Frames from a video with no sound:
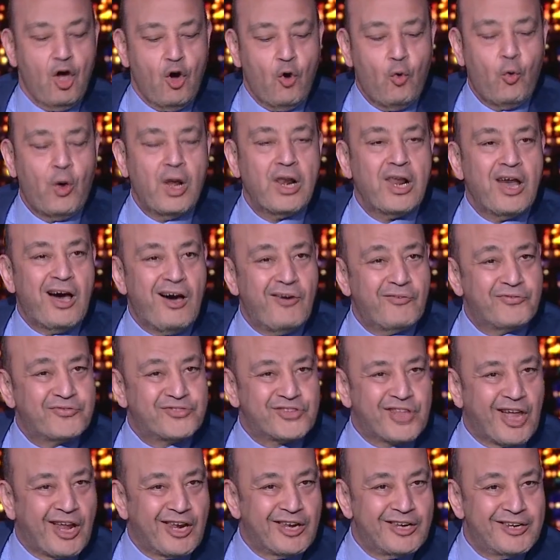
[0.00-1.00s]
هو
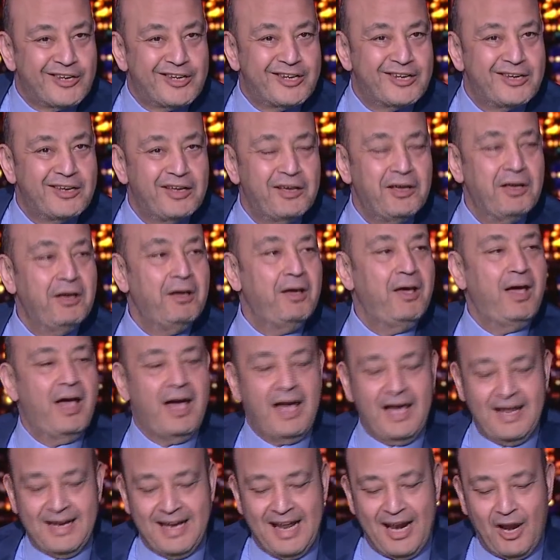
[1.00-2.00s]
الافضل
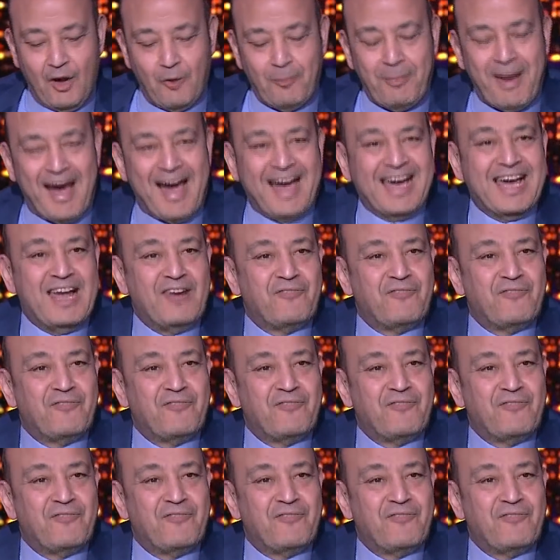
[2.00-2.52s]
انا لو معايا